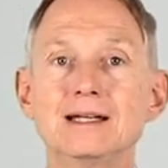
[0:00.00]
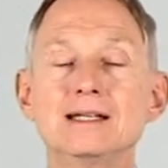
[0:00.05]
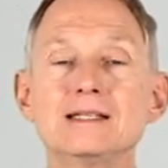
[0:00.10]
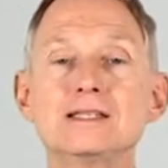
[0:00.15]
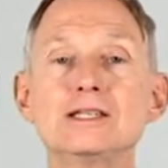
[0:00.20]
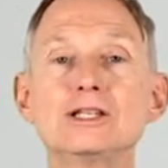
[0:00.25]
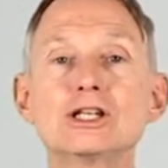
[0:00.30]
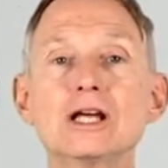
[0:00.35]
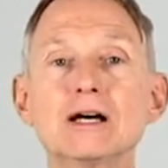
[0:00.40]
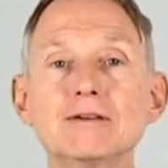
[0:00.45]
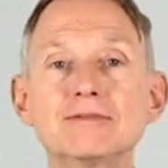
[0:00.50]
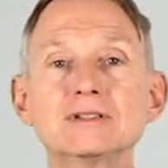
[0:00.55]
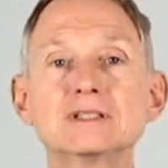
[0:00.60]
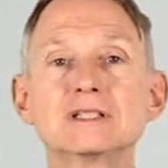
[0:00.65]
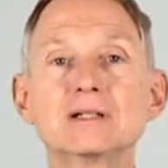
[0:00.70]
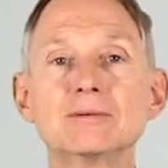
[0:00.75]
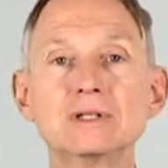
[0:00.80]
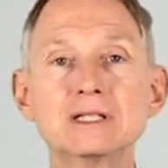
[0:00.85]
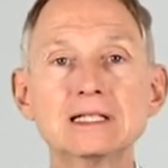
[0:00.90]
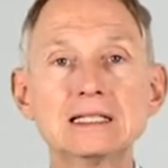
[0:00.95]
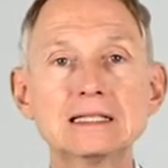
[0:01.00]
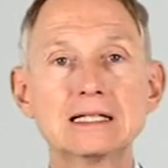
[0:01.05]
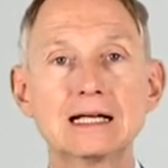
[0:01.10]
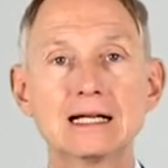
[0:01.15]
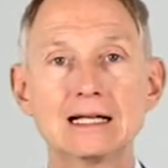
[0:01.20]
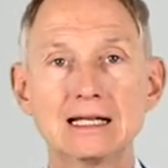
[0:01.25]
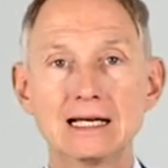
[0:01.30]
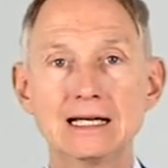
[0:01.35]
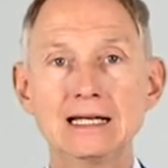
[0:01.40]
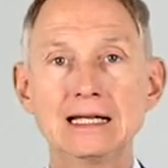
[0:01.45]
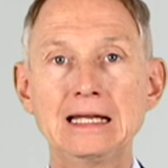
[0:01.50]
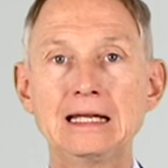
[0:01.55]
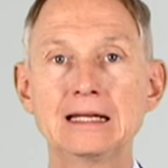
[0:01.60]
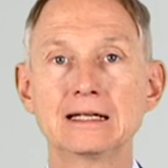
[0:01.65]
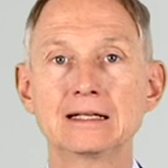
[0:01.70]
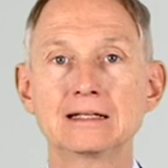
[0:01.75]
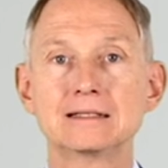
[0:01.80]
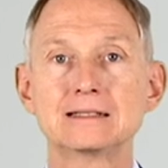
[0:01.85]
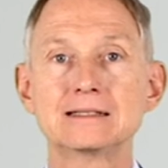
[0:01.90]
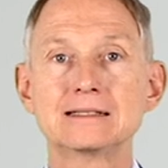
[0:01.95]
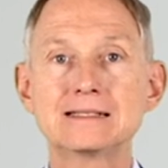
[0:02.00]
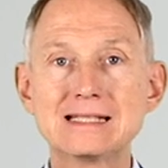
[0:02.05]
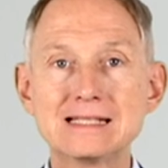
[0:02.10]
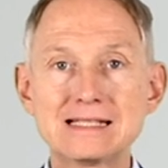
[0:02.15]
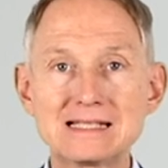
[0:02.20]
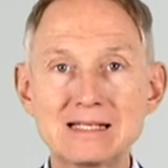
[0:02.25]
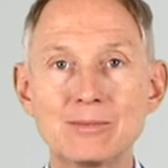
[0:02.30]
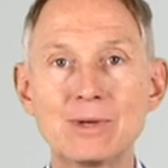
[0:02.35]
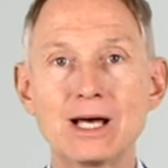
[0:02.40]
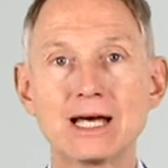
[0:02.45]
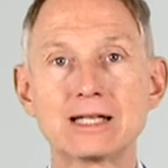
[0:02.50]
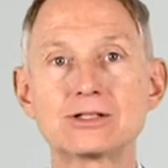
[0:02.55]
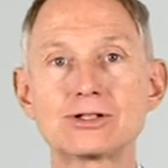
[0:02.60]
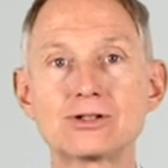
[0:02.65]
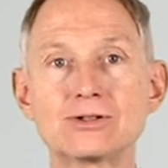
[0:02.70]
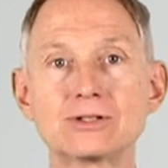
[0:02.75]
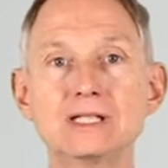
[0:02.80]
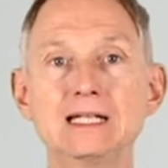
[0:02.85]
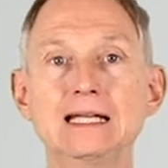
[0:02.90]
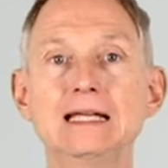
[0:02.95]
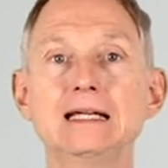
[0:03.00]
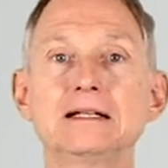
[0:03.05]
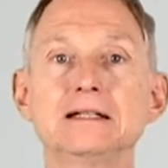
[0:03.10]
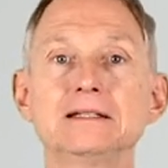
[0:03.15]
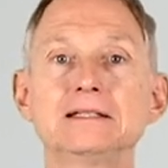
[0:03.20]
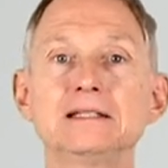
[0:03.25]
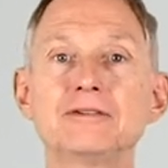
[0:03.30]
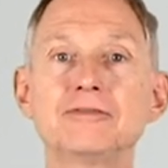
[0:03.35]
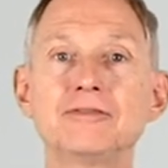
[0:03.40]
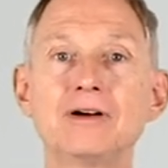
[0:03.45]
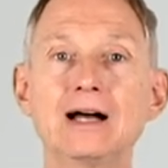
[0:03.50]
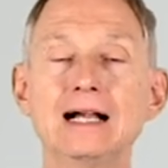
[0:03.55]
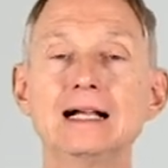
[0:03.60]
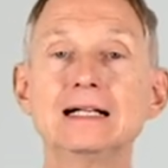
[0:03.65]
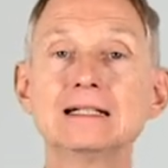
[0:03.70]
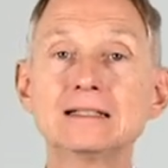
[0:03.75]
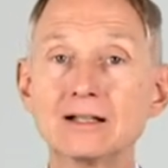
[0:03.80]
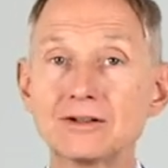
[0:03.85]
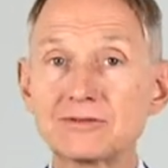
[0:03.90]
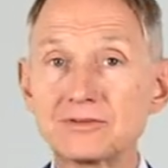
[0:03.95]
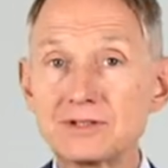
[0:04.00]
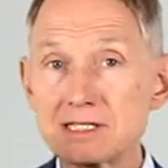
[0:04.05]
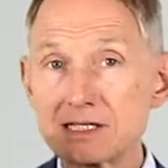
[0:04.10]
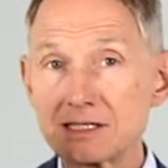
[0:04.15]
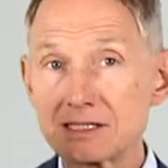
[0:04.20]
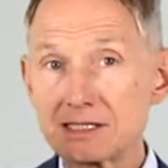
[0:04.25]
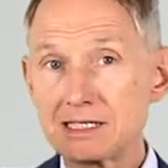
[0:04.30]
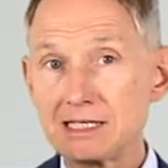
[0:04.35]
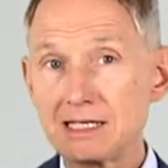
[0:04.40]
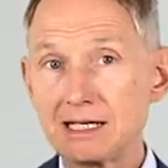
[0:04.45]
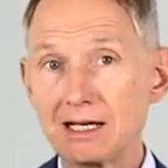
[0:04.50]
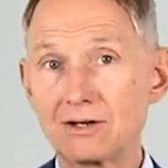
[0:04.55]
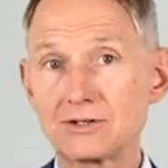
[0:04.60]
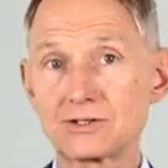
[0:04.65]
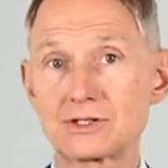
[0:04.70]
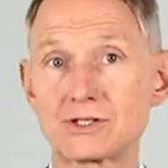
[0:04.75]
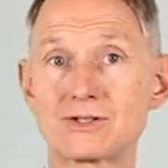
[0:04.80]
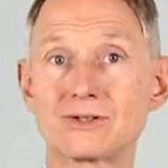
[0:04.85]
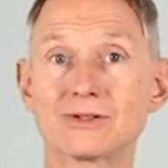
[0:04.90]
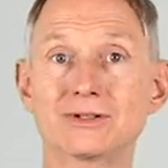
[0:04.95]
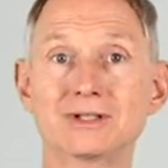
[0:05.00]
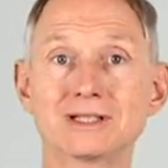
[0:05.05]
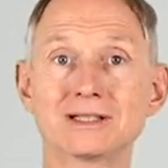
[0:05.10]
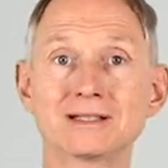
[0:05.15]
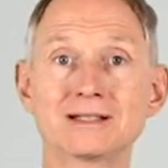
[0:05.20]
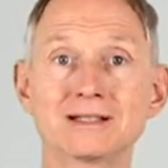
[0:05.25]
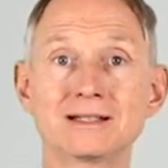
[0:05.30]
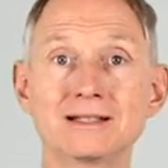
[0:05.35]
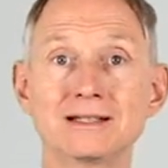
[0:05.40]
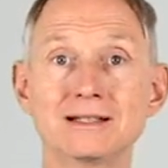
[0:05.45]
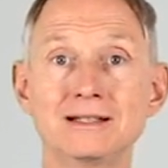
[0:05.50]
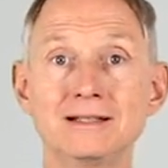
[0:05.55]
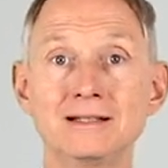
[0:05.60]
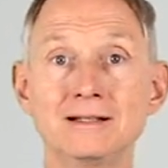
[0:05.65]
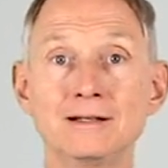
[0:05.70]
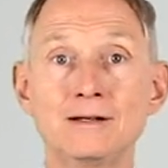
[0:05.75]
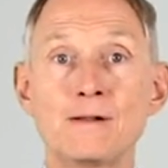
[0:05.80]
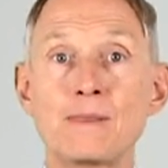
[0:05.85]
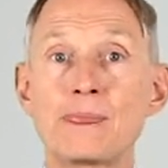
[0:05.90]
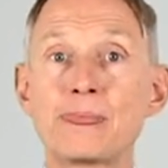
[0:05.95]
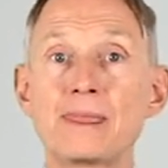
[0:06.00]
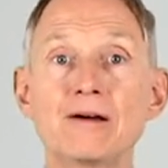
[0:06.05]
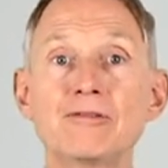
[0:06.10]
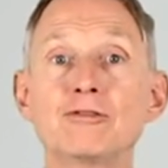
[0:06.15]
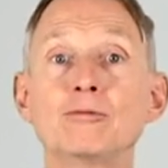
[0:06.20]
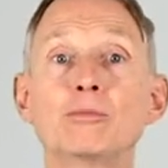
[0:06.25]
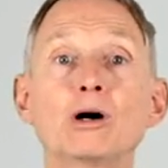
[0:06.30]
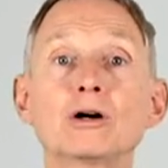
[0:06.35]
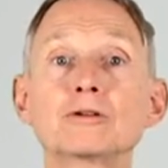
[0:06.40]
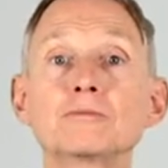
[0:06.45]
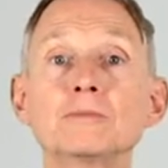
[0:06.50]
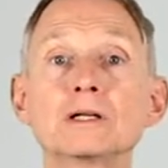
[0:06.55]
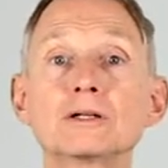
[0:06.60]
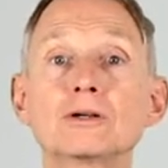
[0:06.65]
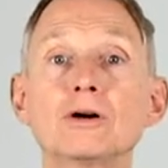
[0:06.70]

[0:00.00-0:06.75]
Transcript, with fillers: Sie schaffen es aber nicht alleine, systematisch und täglich ihr Verhalten auf diese Ziele auszurichten. Dafür braucht man